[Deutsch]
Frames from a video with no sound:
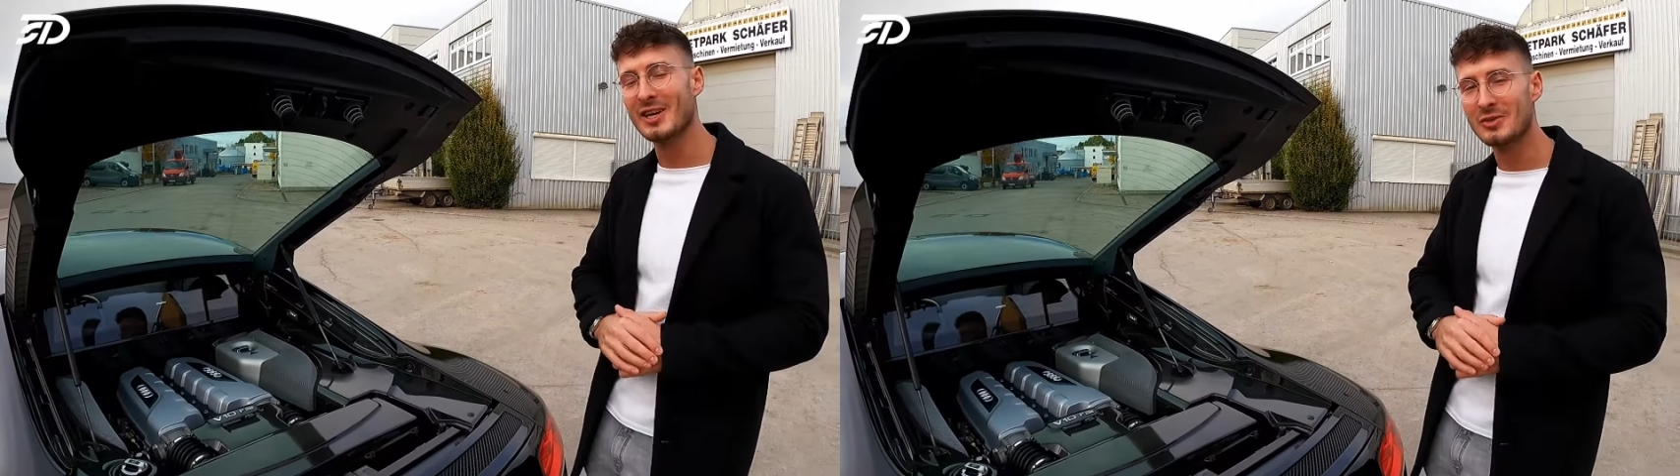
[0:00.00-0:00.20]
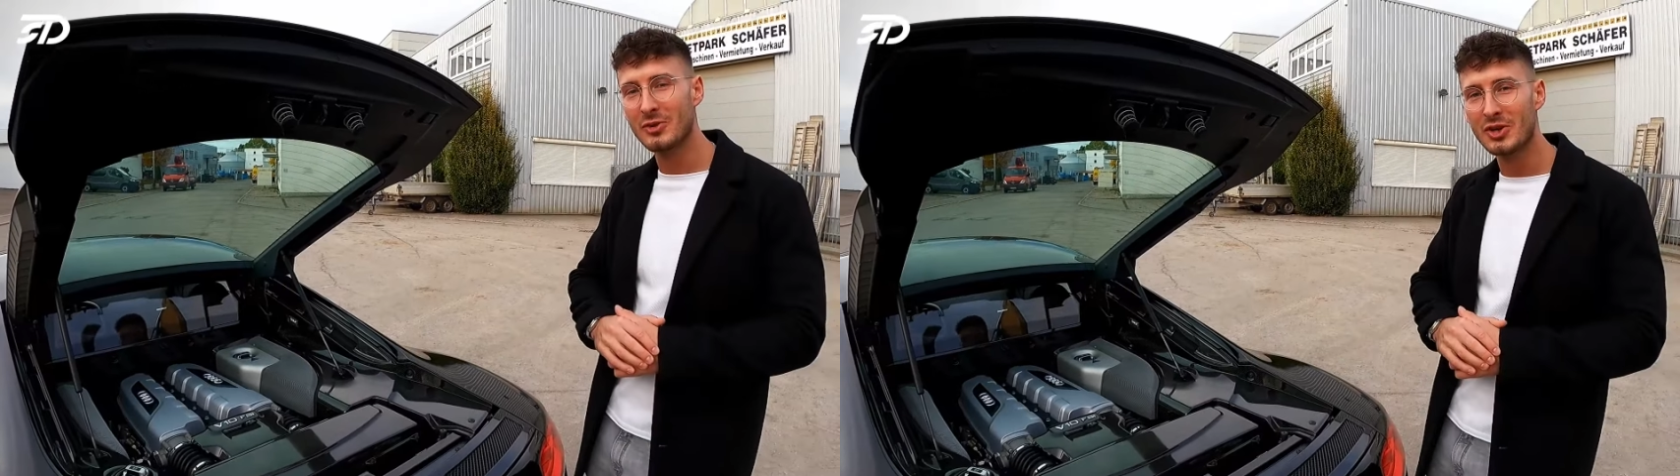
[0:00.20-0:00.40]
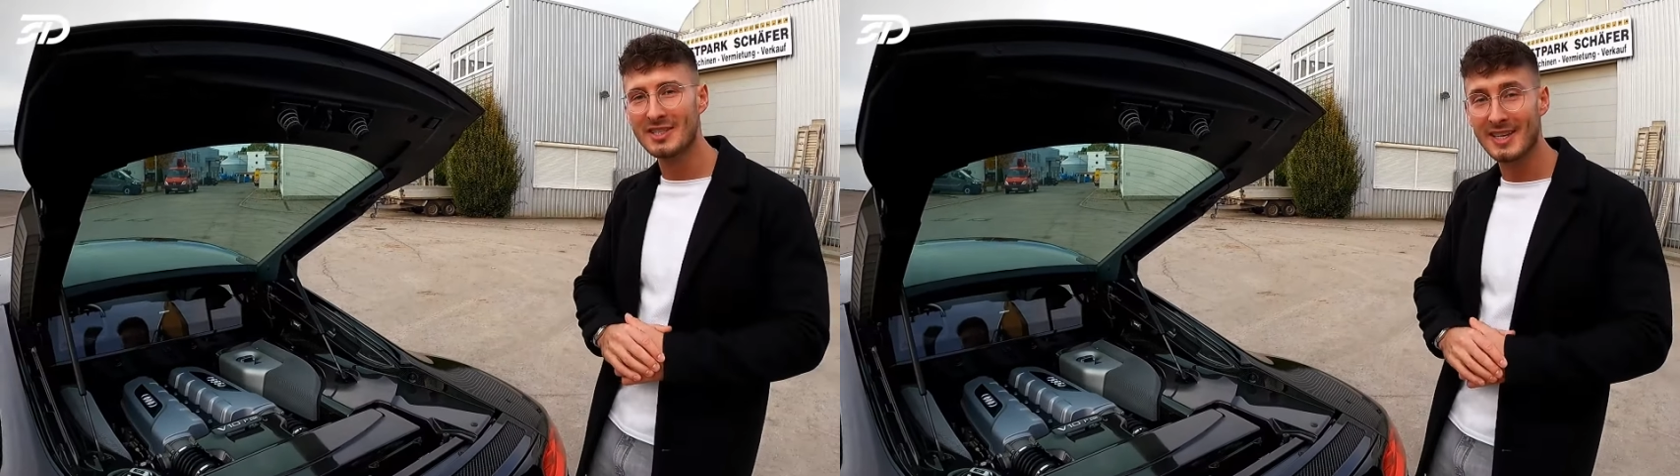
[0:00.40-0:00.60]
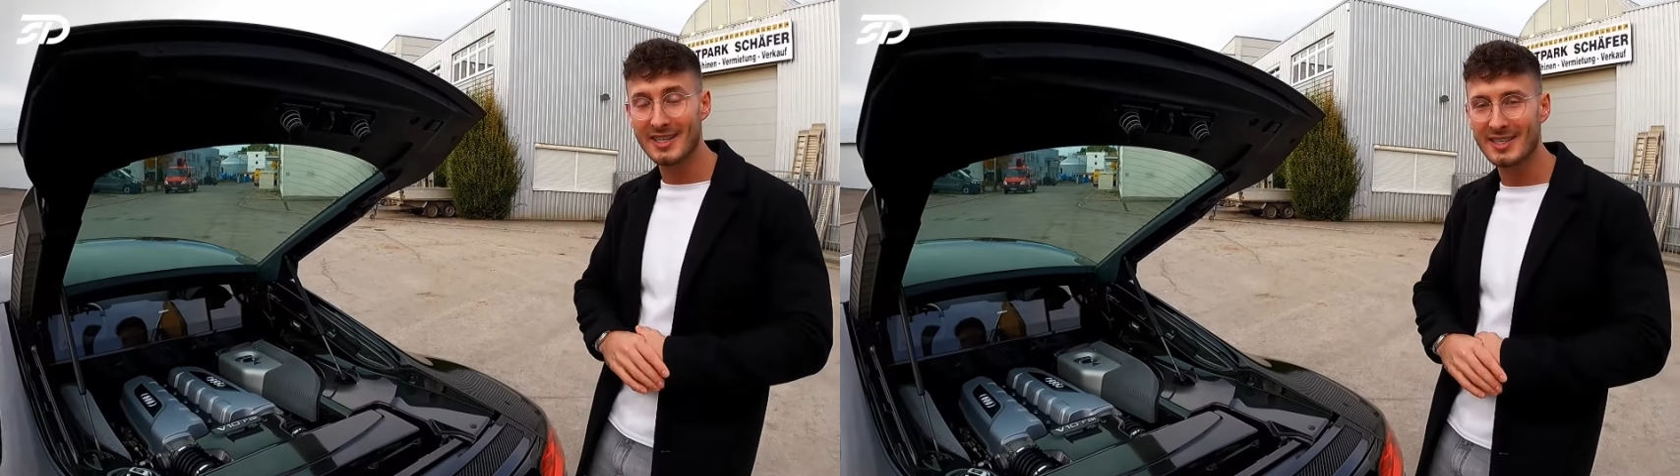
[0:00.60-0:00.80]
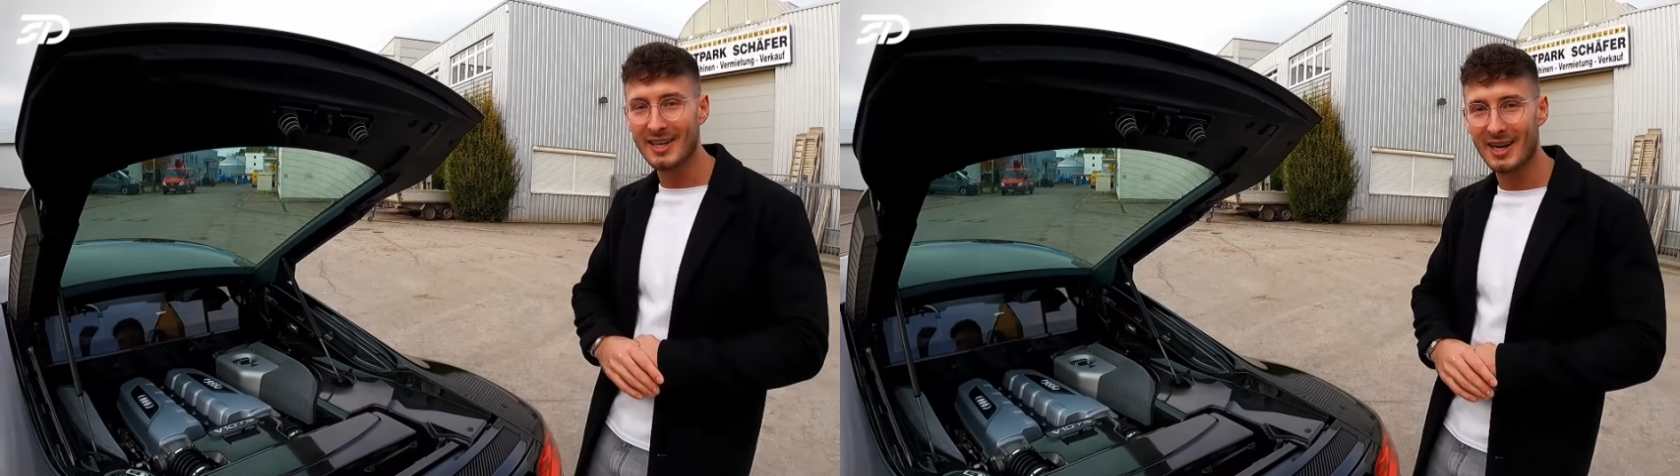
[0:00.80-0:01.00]
Also wirklich
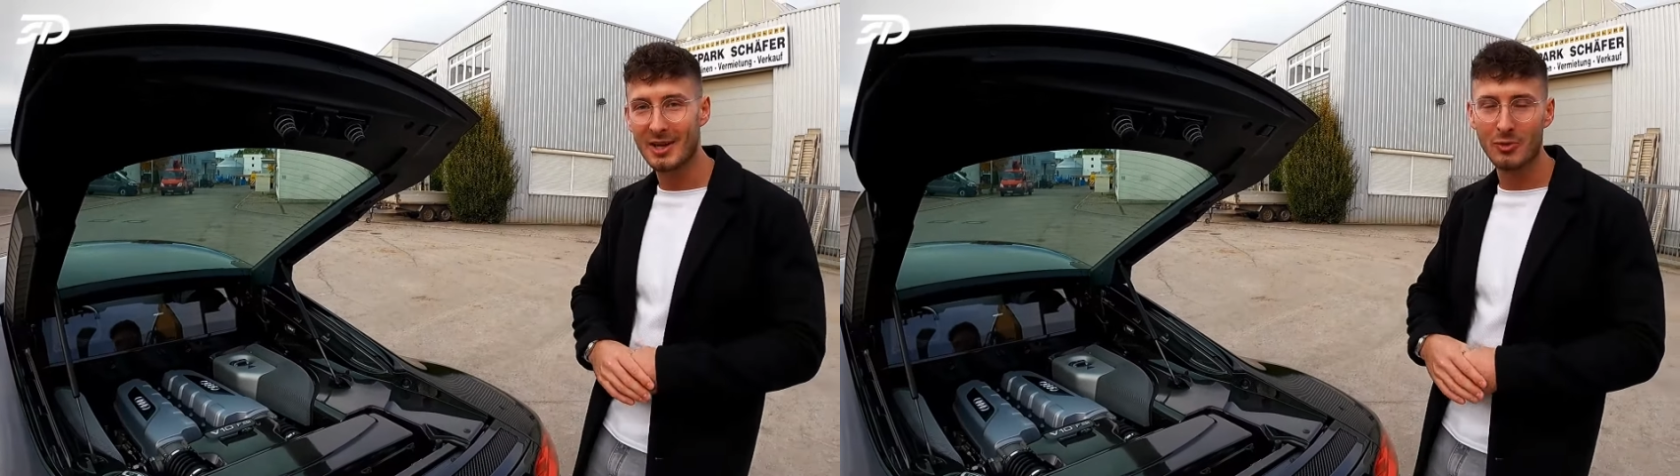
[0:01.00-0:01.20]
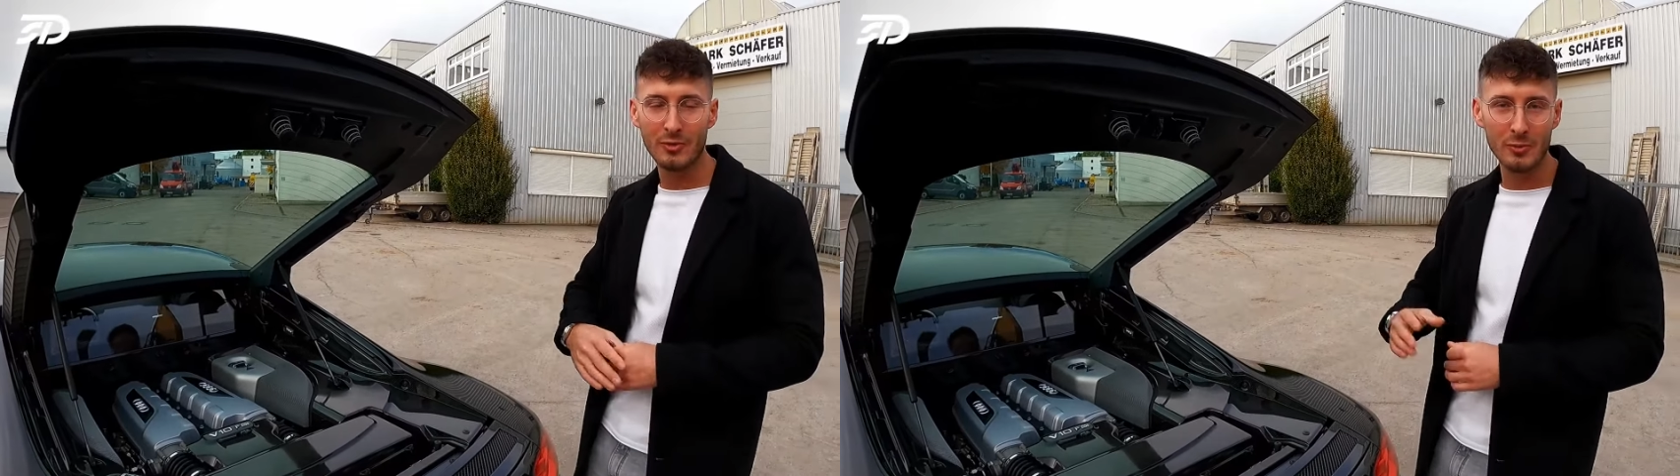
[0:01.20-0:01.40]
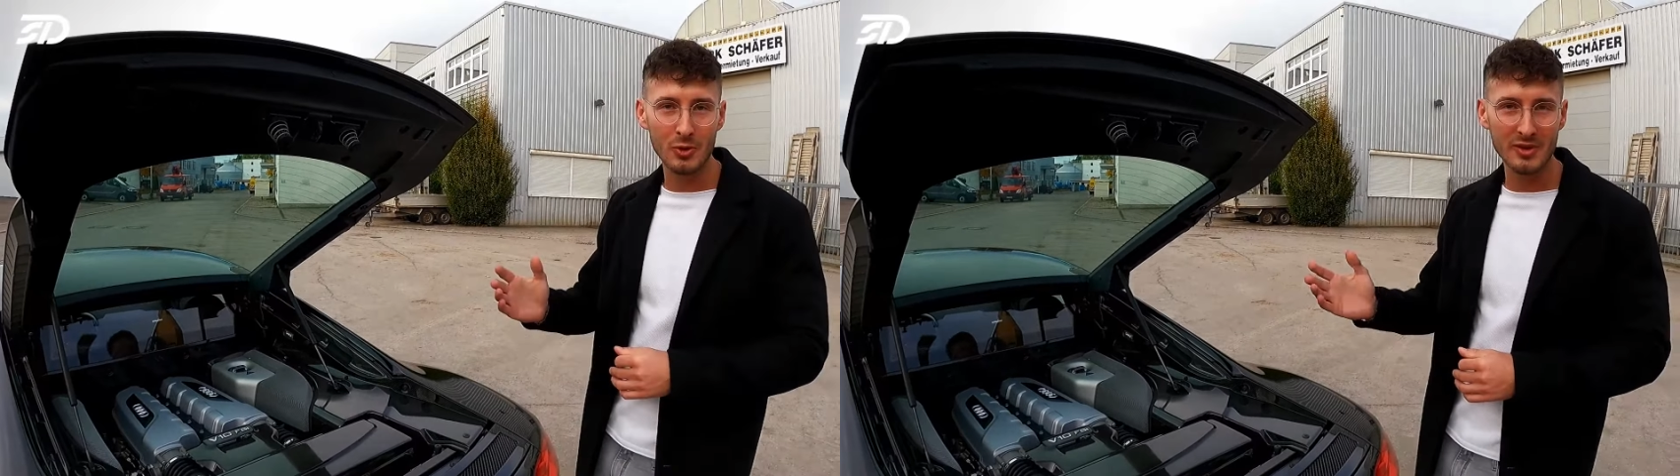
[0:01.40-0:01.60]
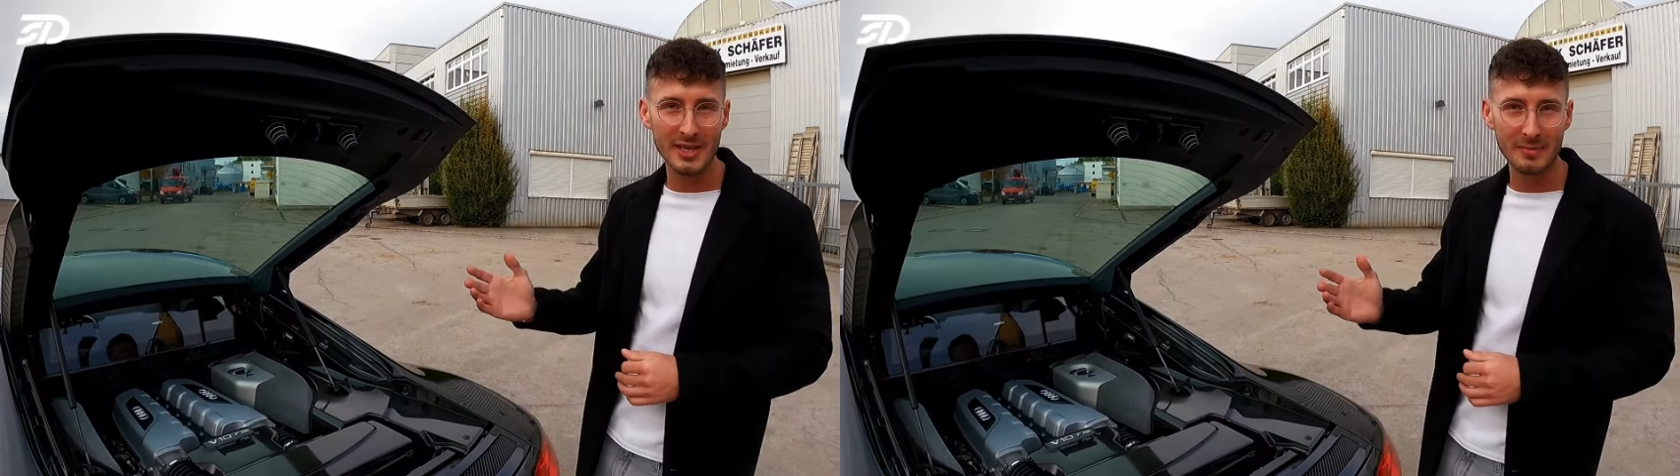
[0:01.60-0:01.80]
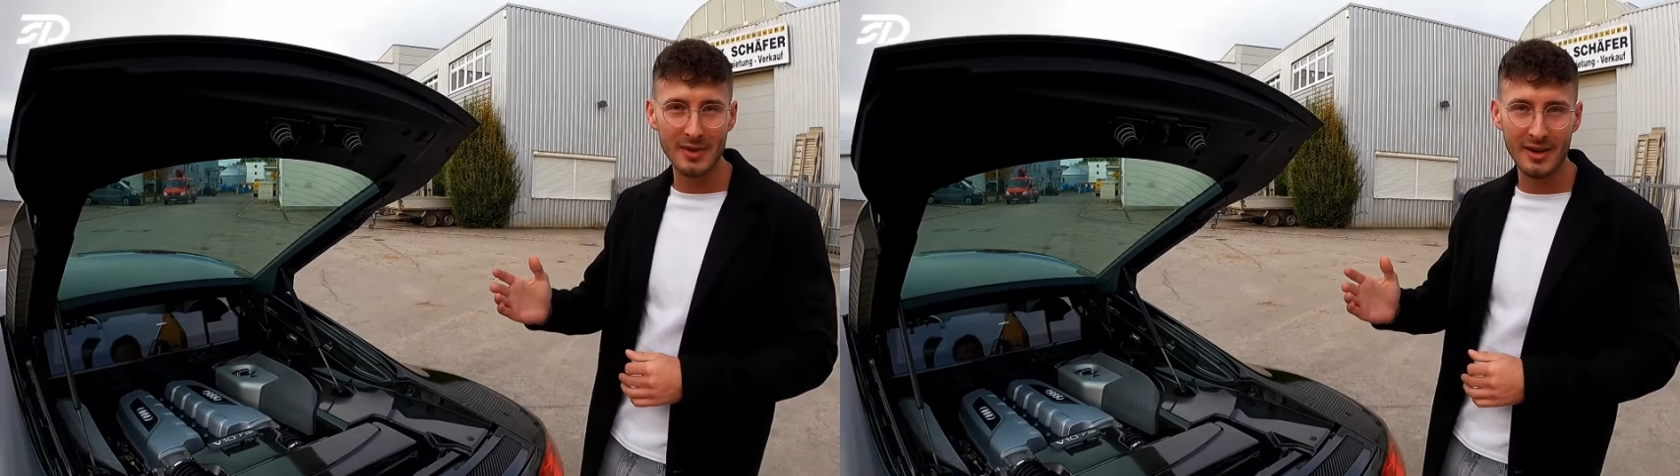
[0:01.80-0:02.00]
sehr, sehr geil und vom
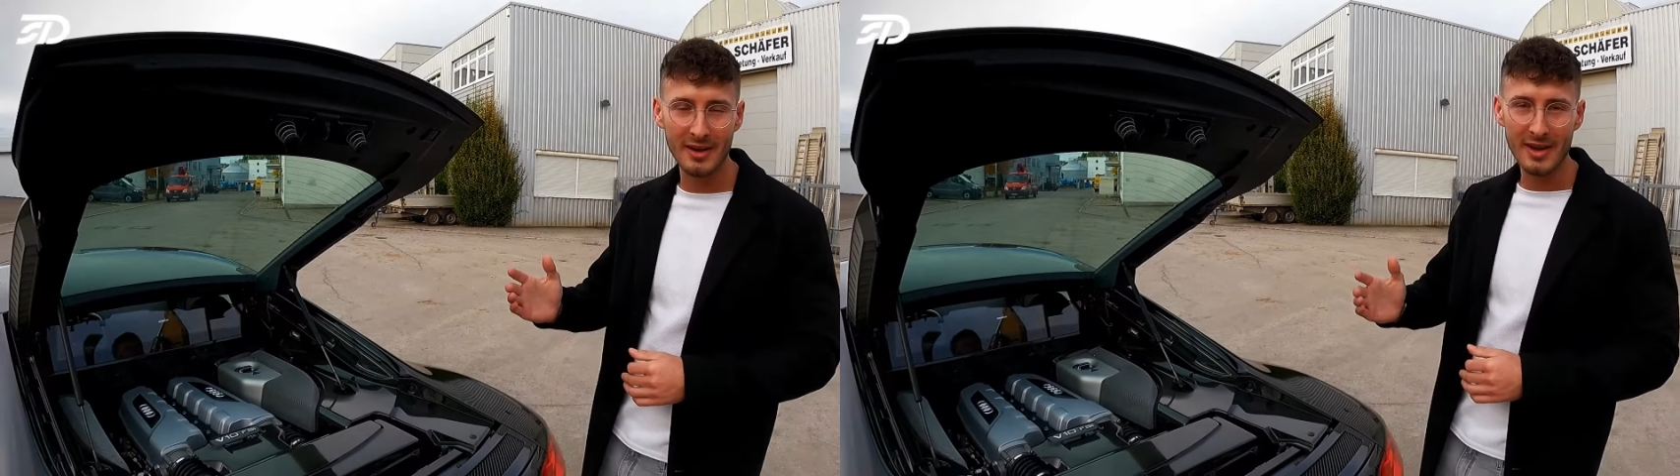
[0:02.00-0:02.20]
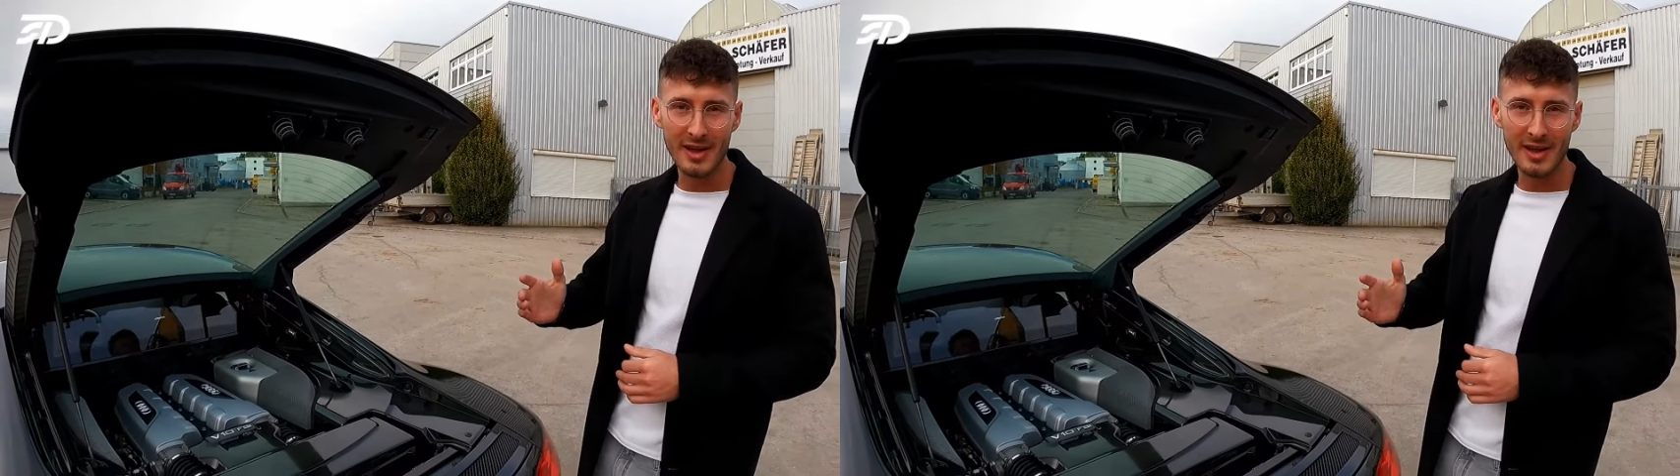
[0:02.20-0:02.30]
Konzept her